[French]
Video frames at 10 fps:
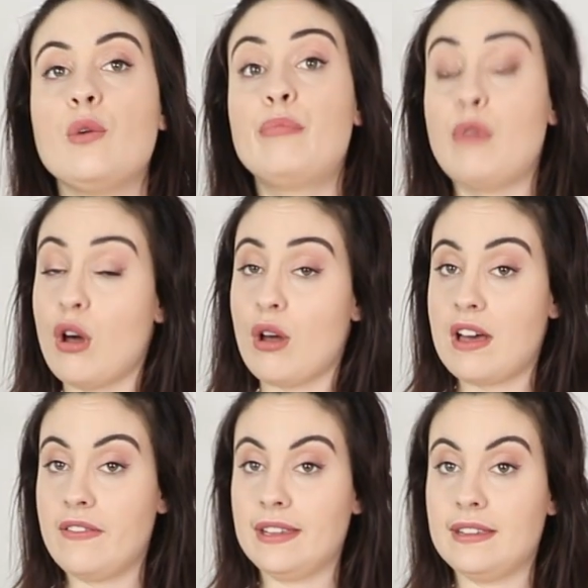Blanc
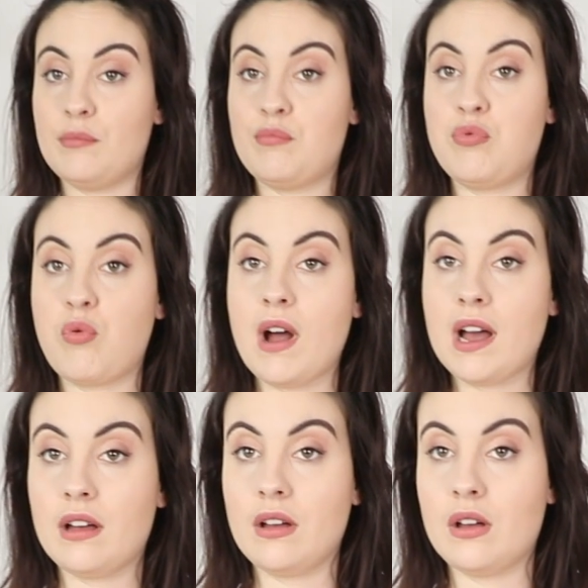avec des poids